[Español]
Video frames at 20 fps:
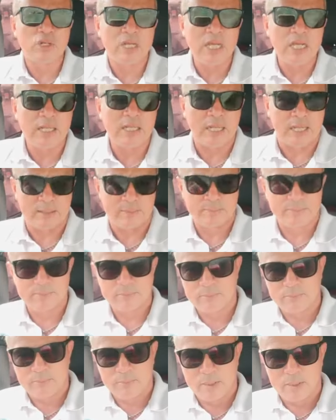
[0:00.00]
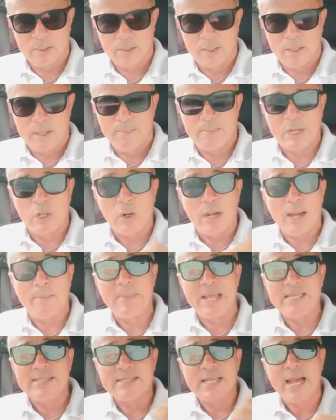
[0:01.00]
quita. Pero el
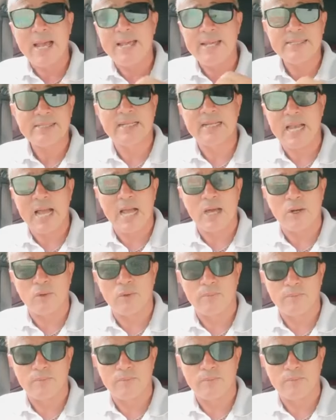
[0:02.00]
mensaje es claro.